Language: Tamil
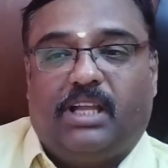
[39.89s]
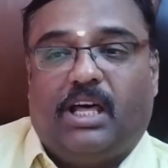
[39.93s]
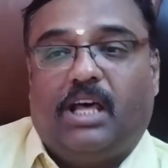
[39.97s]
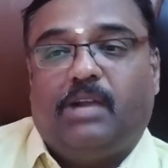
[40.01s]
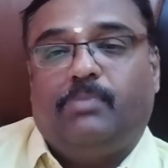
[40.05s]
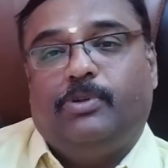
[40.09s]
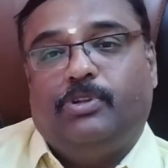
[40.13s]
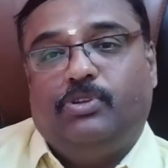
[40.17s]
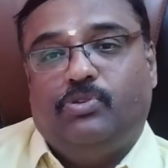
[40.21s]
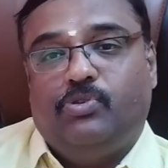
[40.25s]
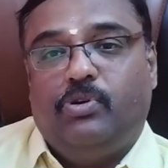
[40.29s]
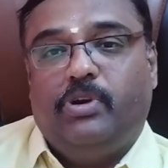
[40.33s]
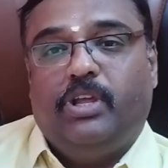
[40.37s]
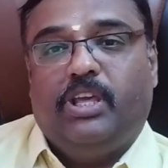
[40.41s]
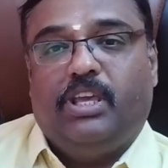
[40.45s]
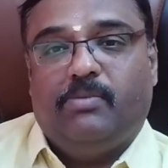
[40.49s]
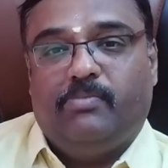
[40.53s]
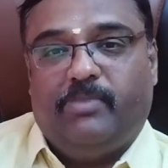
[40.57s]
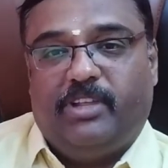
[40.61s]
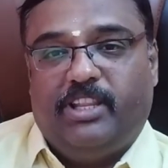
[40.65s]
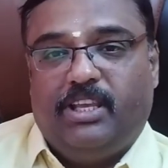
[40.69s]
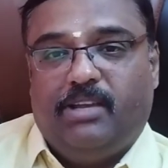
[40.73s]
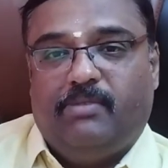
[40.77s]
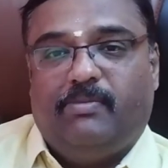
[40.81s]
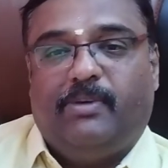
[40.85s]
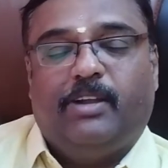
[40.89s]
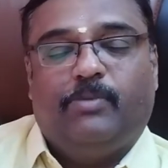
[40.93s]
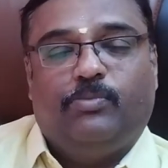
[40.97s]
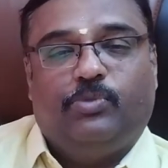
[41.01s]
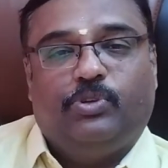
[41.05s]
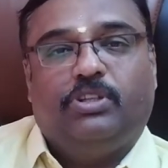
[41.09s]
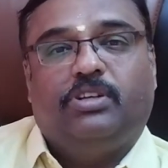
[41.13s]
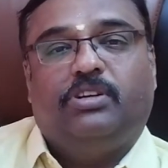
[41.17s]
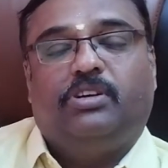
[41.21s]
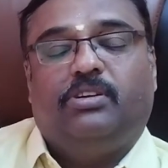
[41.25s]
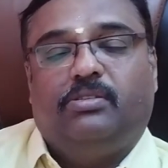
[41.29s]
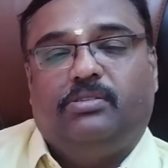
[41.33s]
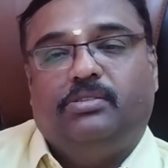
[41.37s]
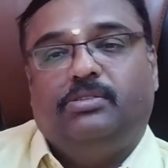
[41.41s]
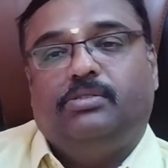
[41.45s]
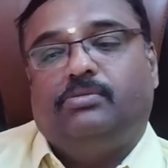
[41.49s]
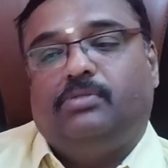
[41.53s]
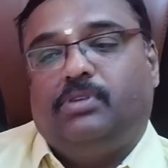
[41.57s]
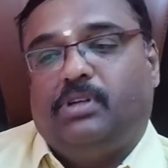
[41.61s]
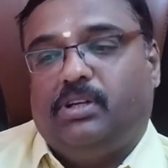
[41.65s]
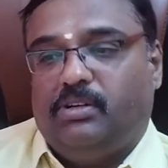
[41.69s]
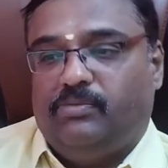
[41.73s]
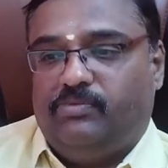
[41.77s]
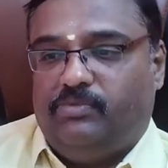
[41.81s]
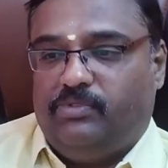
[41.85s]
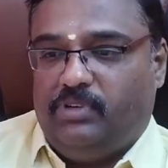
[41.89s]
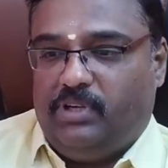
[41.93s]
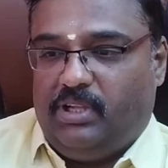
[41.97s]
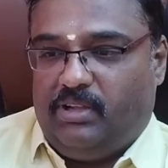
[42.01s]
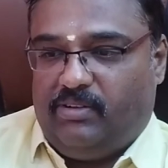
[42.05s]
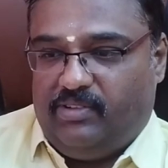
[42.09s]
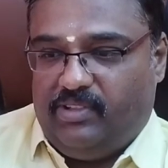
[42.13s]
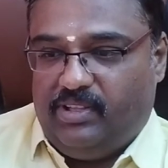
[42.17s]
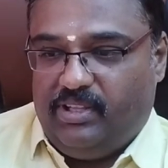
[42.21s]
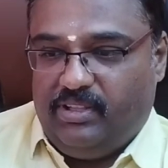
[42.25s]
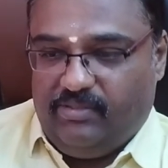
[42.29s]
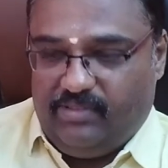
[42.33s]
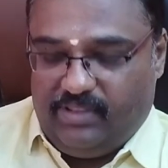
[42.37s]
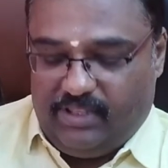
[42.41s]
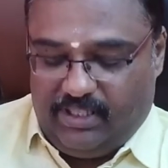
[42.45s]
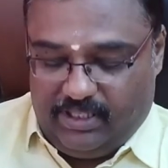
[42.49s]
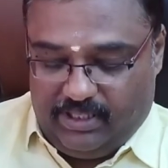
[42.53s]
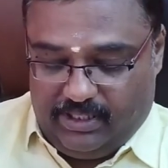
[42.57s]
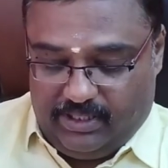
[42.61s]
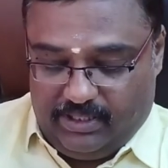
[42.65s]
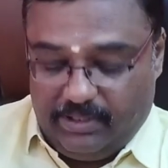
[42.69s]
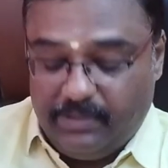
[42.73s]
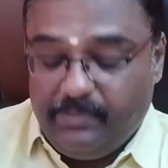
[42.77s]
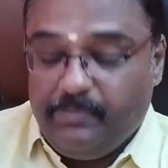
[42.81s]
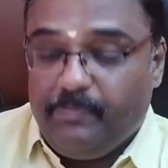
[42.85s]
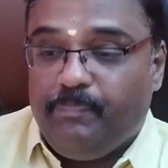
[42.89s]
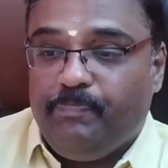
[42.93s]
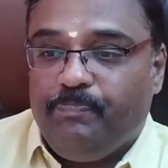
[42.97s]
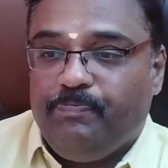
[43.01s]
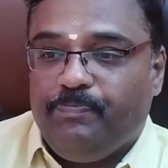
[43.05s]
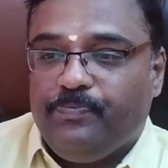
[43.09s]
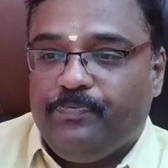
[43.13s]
நாற்பது கோடிக்கும் அதிகமான புத்தகங்கள் வந்து உலகம் ஃபுல்லாக வந்து விற்றுருக்கு